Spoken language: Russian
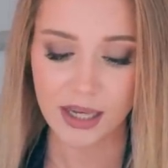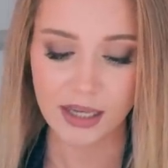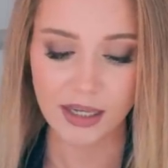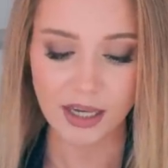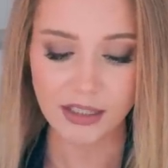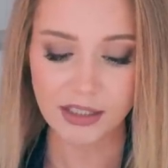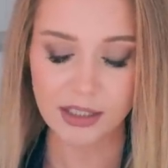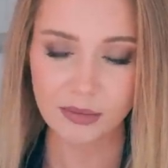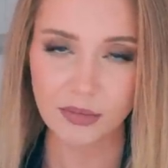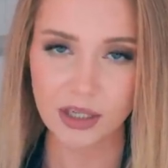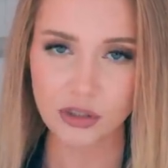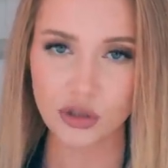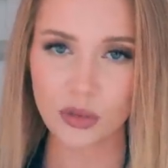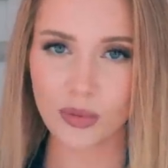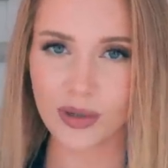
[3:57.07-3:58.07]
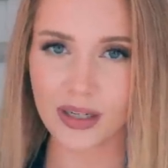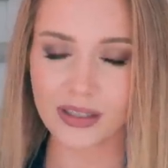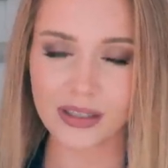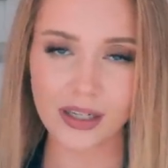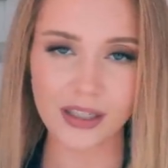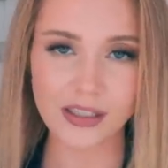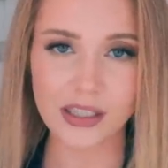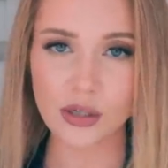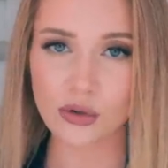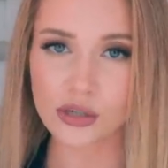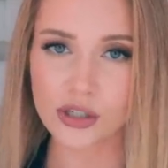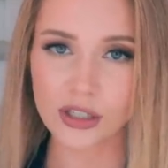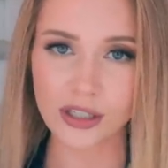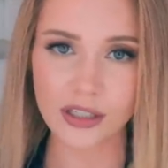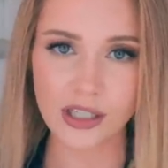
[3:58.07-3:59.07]
Я с ними особо как-то
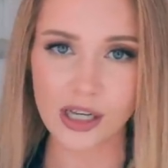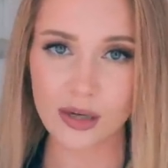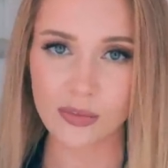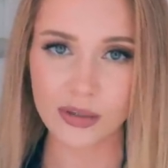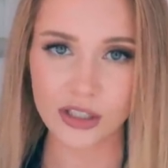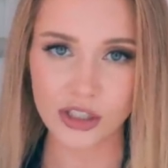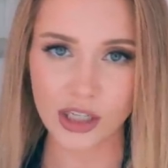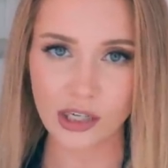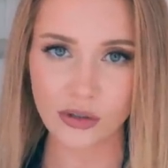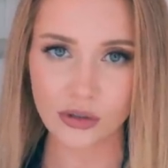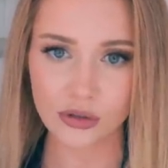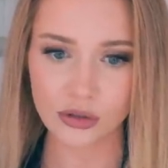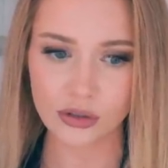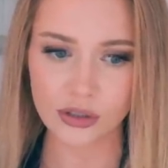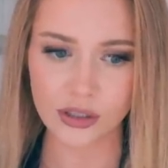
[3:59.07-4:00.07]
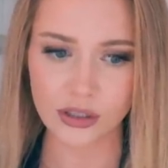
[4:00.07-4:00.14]
осторожно не обращаюсь, то есть